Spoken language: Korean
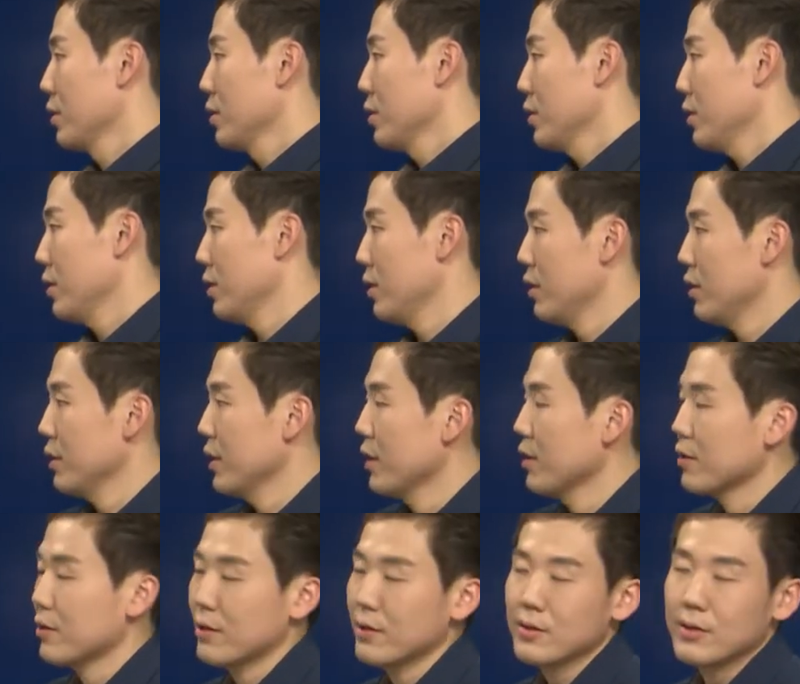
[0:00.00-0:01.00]
아,
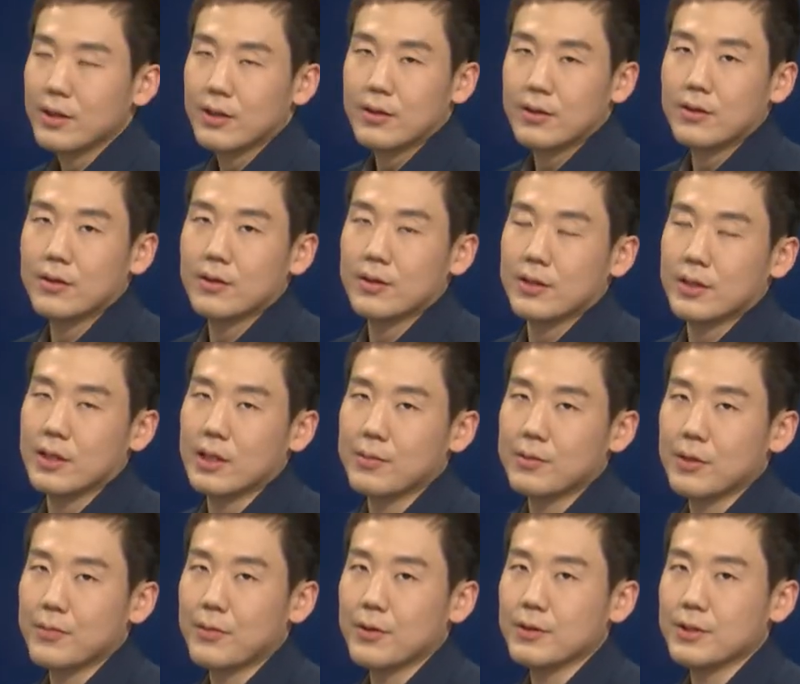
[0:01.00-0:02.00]
예컨대 이런 거죠. 대답
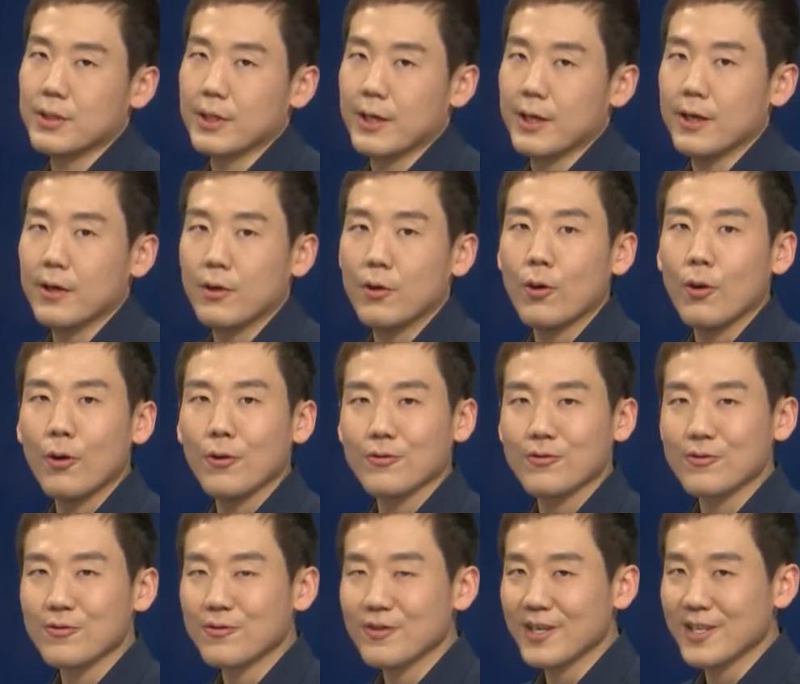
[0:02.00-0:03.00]
첫 번째. 어,
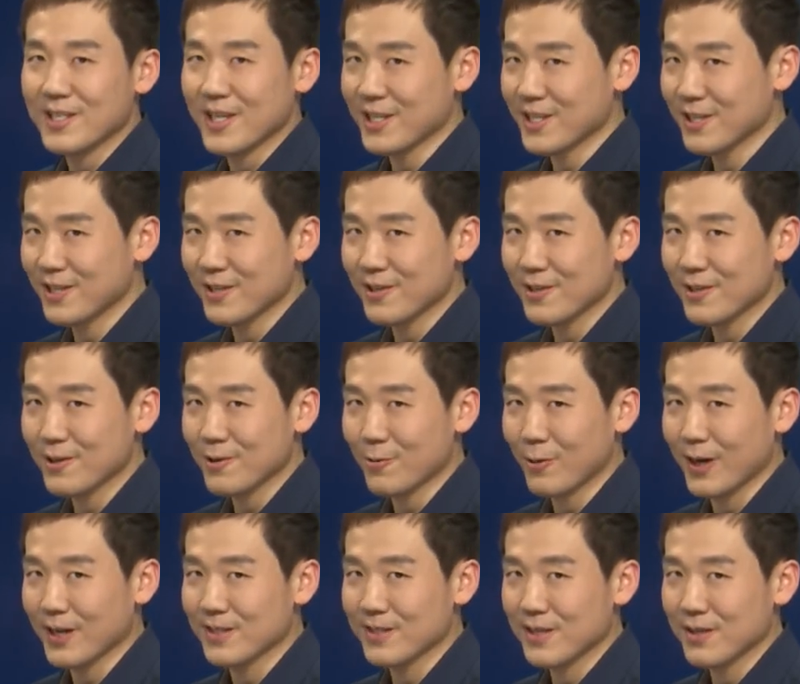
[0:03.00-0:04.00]
누군데 사진 있어?
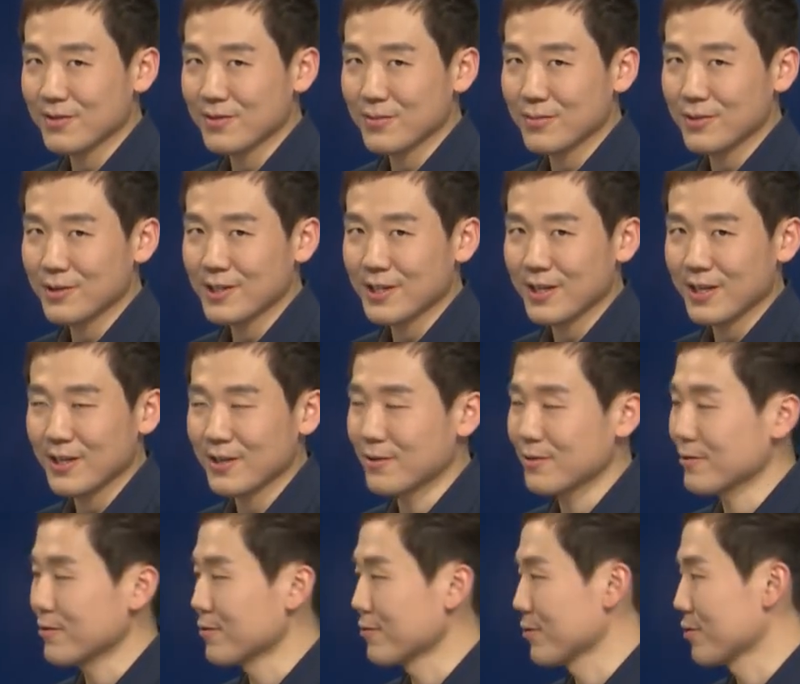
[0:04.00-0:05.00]
관상 좀 보자. 이런
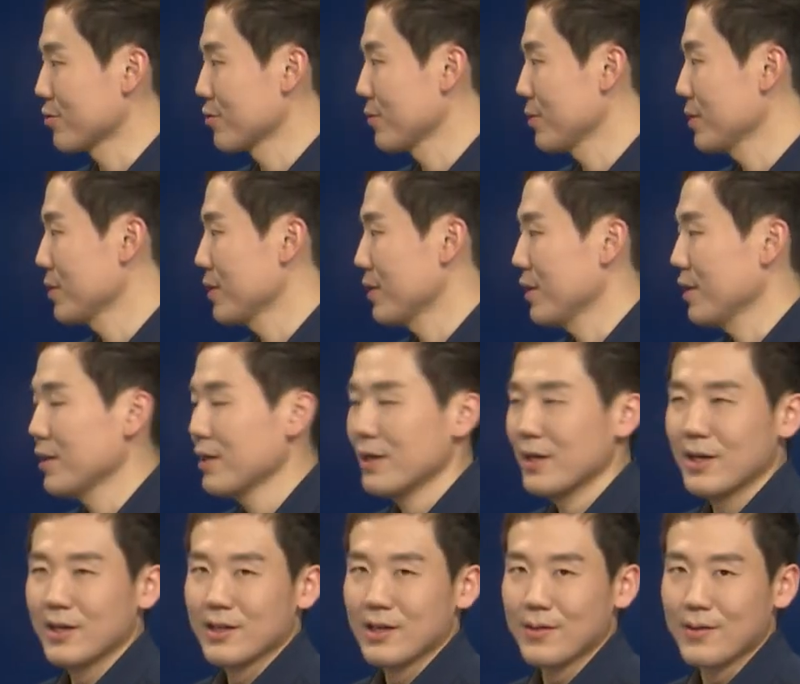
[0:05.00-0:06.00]
거고요. 두 번째.
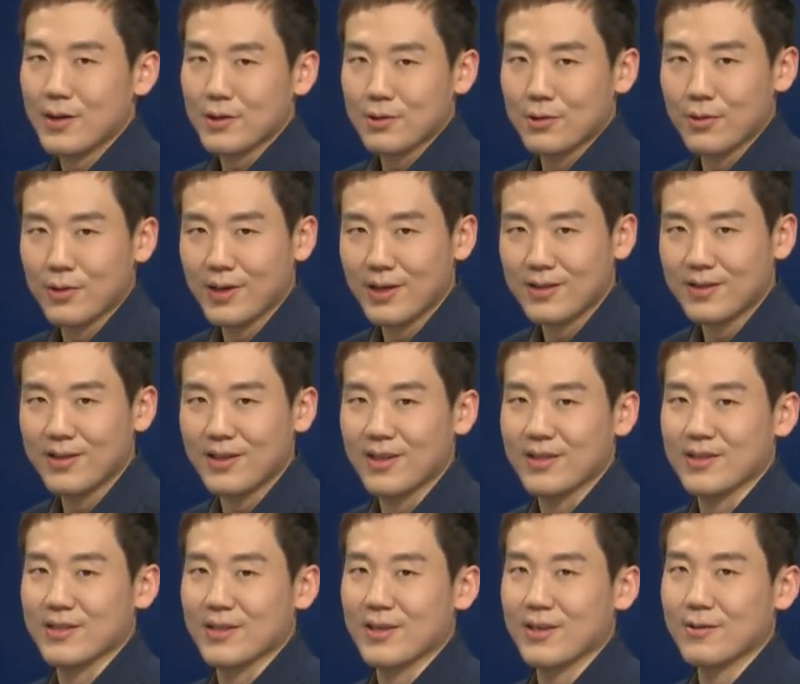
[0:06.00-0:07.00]
대박, 좋겠다.
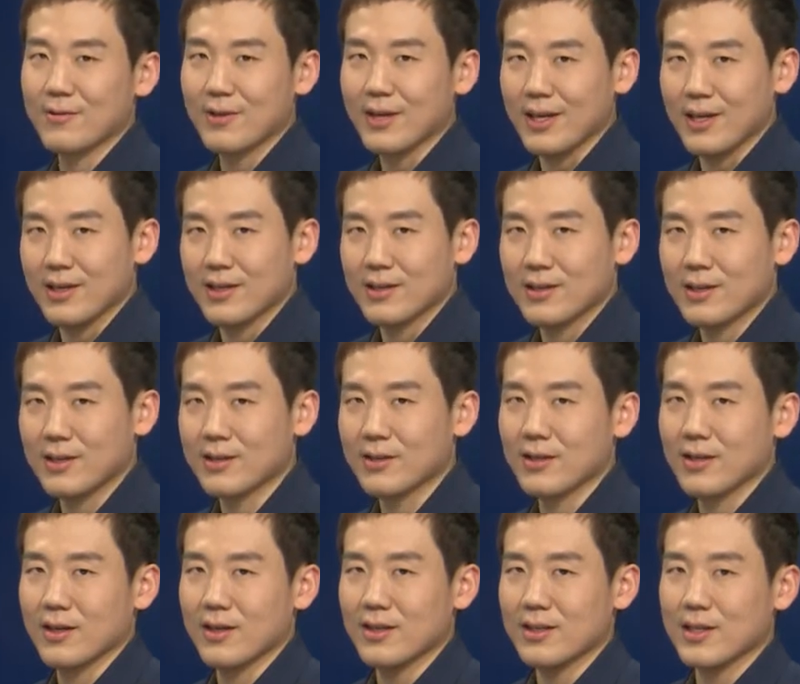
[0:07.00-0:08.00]
잘하고 와.
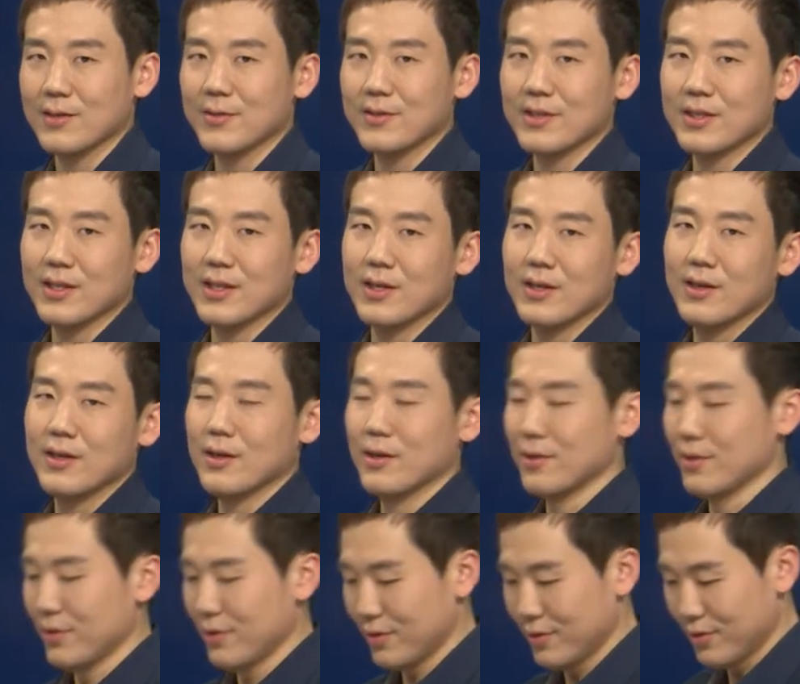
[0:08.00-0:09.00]
라든가 세 번째
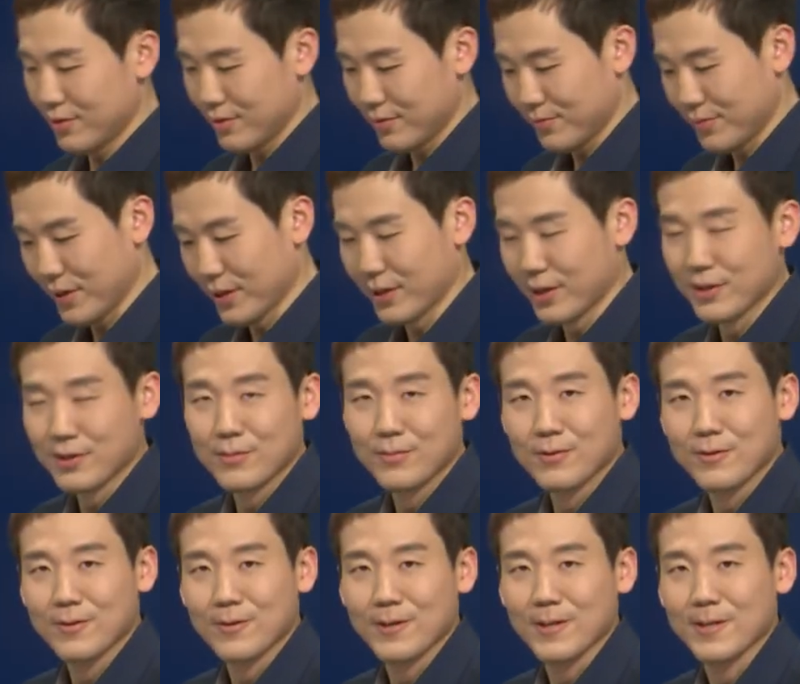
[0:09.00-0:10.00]
너
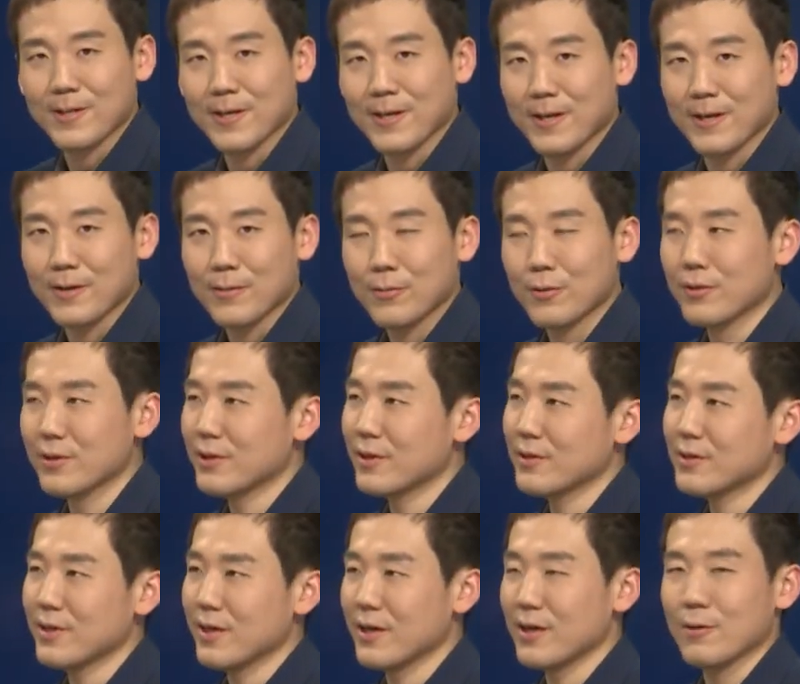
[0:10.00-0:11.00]
백화점부터 가야 돼. 보니까
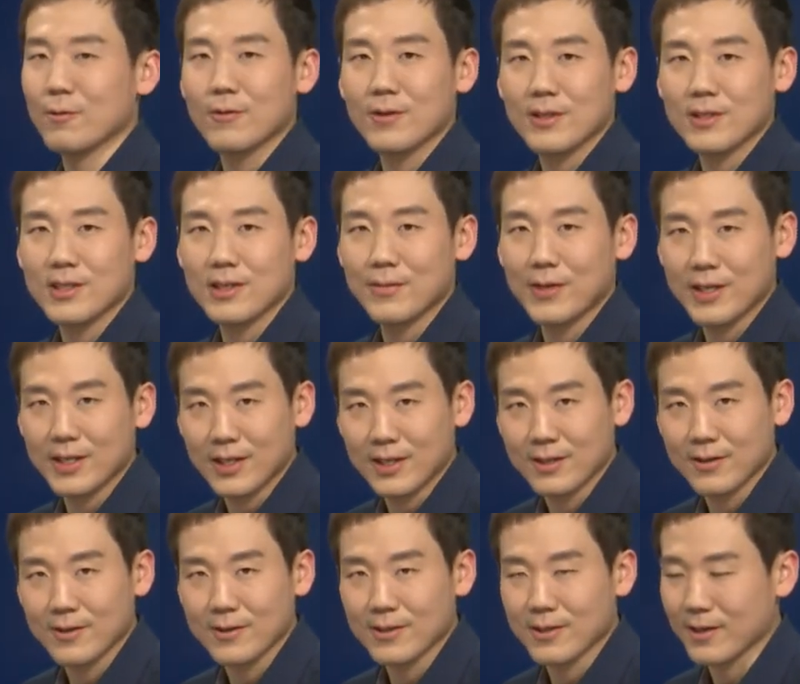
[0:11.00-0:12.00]
이제 애가 꼬라지가 말이 아닌
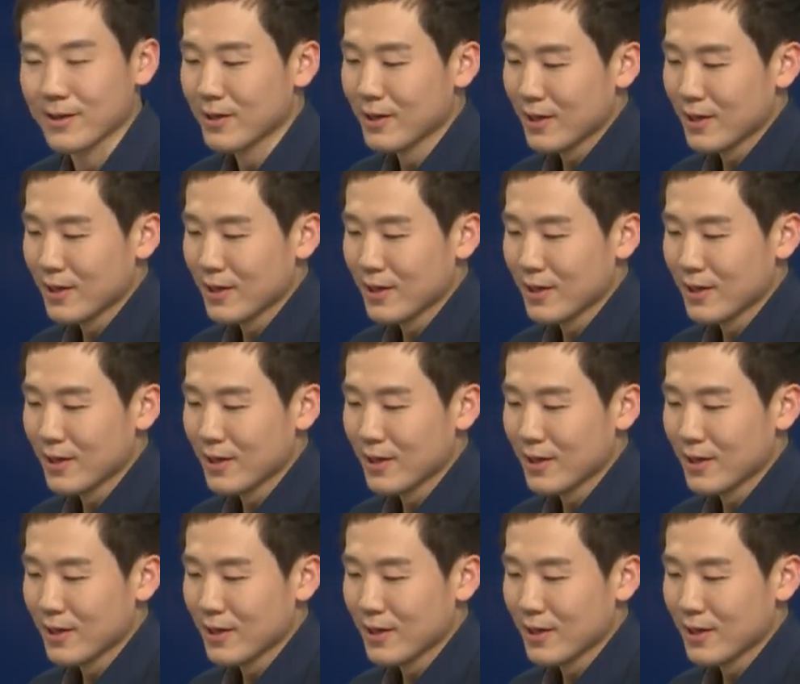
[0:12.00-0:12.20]
거죠.